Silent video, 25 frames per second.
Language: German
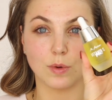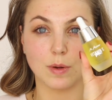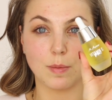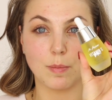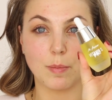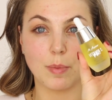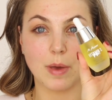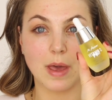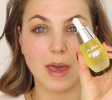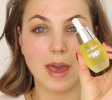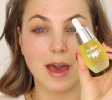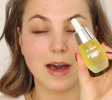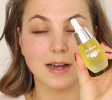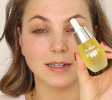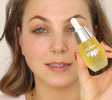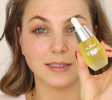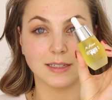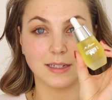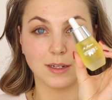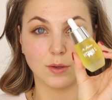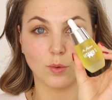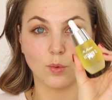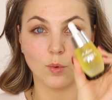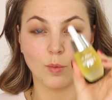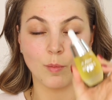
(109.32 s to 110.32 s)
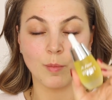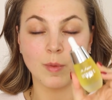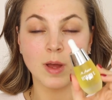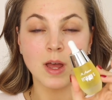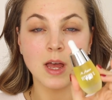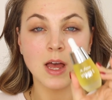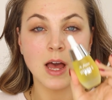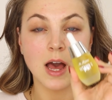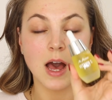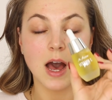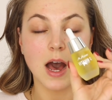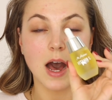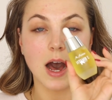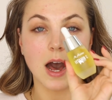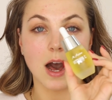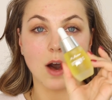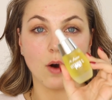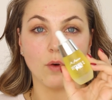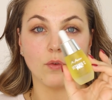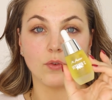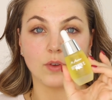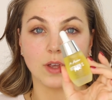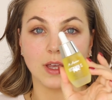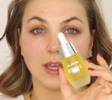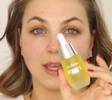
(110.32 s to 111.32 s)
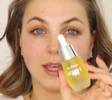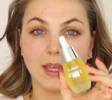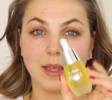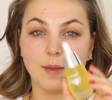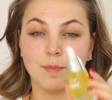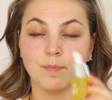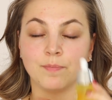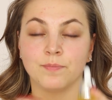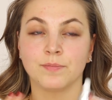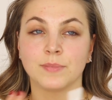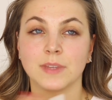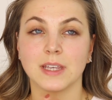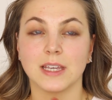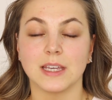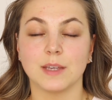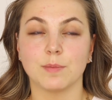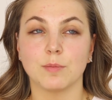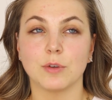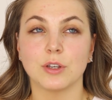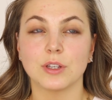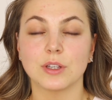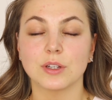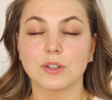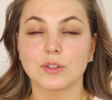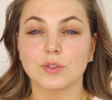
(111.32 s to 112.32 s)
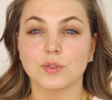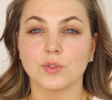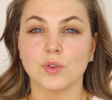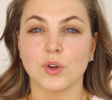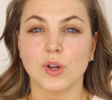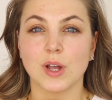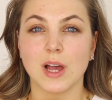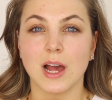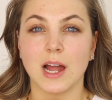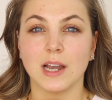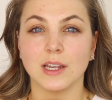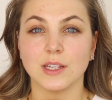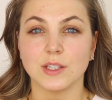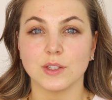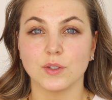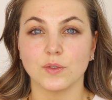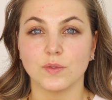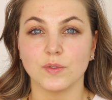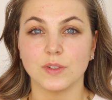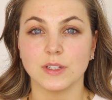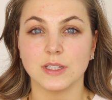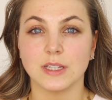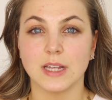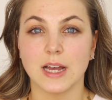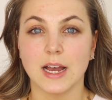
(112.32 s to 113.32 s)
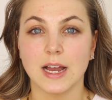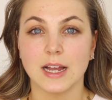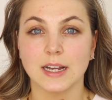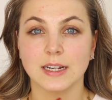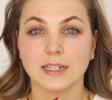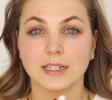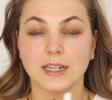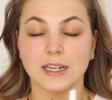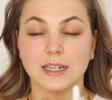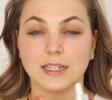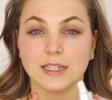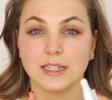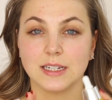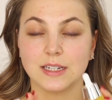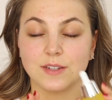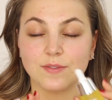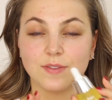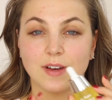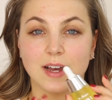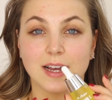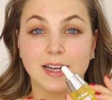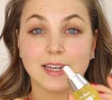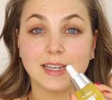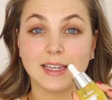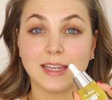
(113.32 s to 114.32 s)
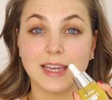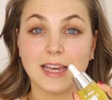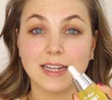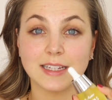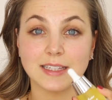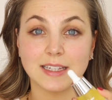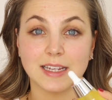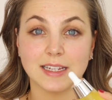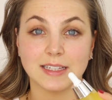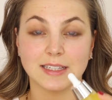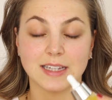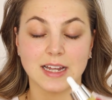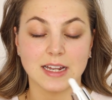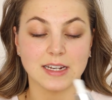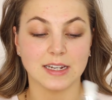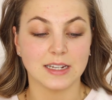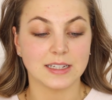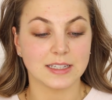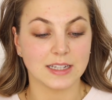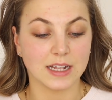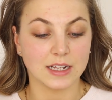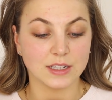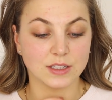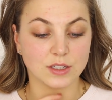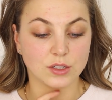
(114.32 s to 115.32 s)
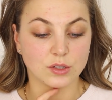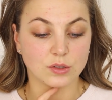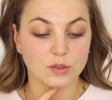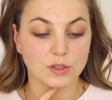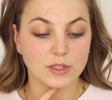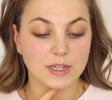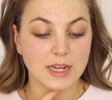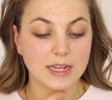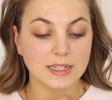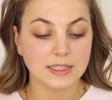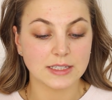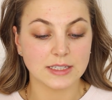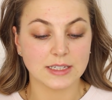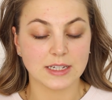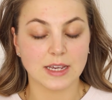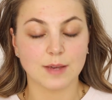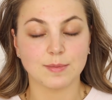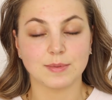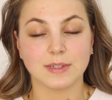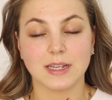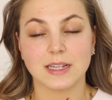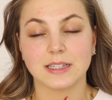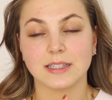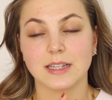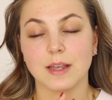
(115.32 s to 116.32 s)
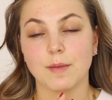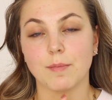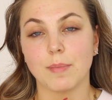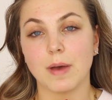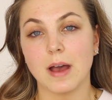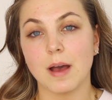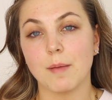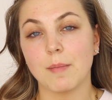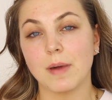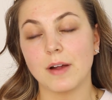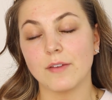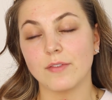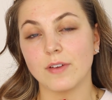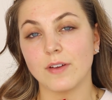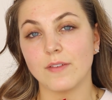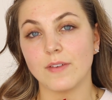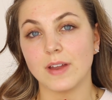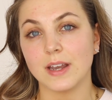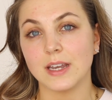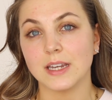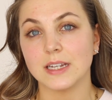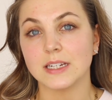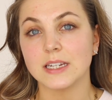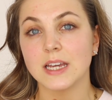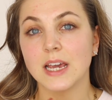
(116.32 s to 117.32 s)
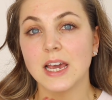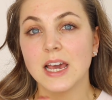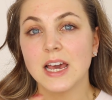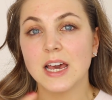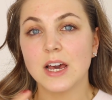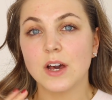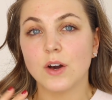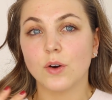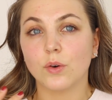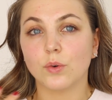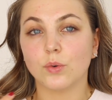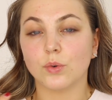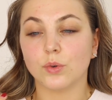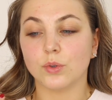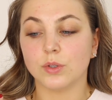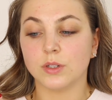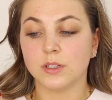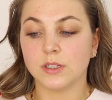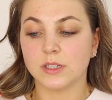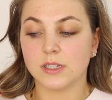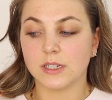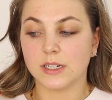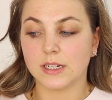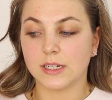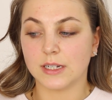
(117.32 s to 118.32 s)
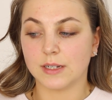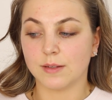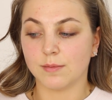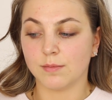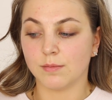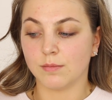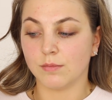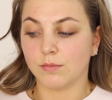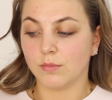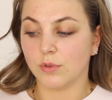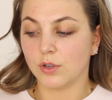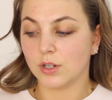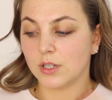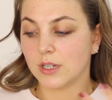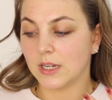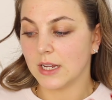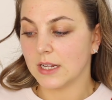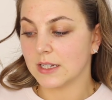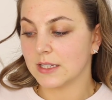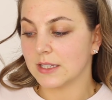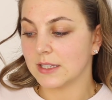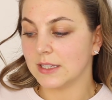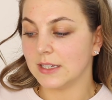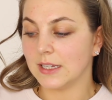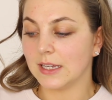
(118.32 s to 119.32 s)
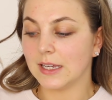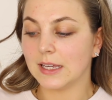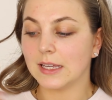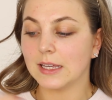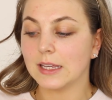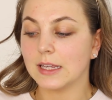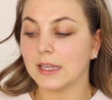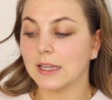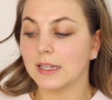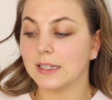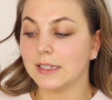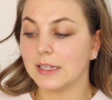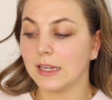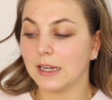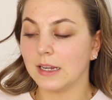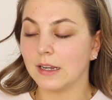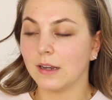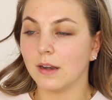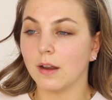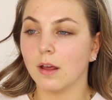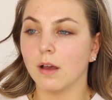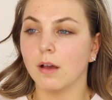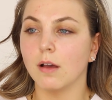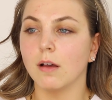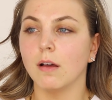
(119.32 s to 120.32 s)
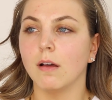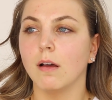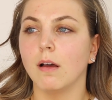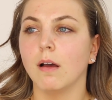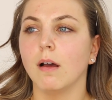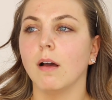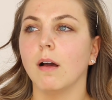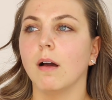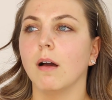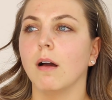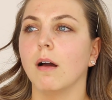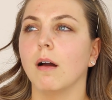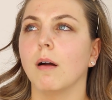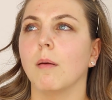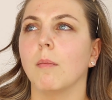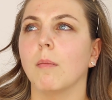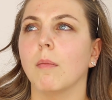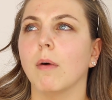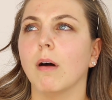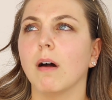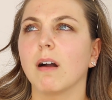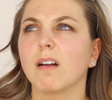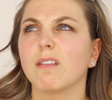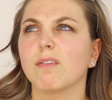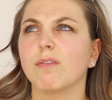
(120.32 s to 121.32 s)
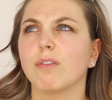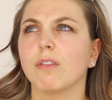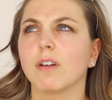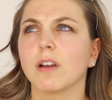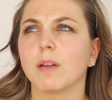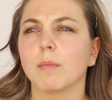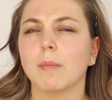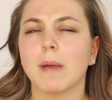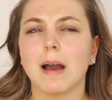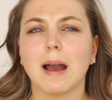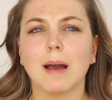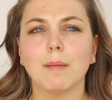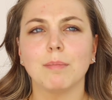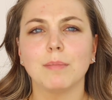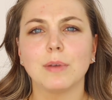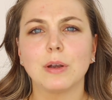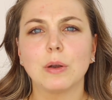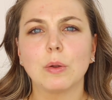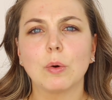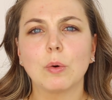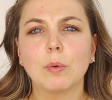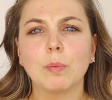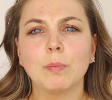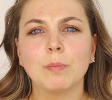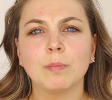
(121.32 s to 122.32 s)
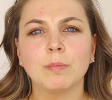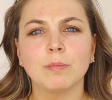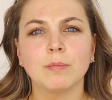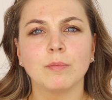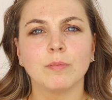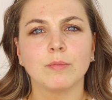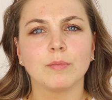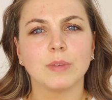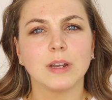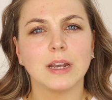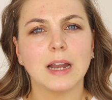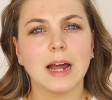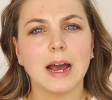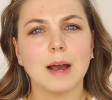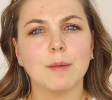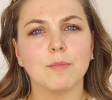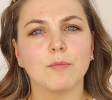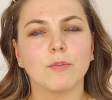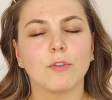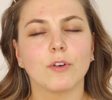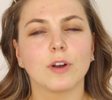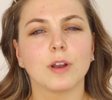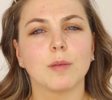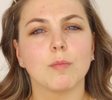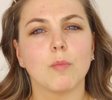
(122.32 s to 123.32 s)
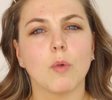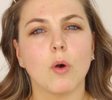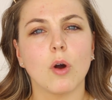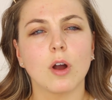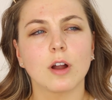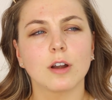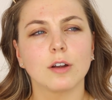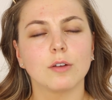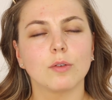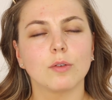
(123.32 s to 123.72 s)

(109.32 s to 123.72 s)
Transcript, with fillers: Repair Serum aufgegeben. Ich möchte dazu noch gar nicht so viel sagen, denn ich fange jetzt erst an, das Ganze zu testen. Ich habe es erst ein paar Mal verwendet und ähm, möchte jetzt nicht den Morgen vor dem Abend loben, den Abend vor dem Morgen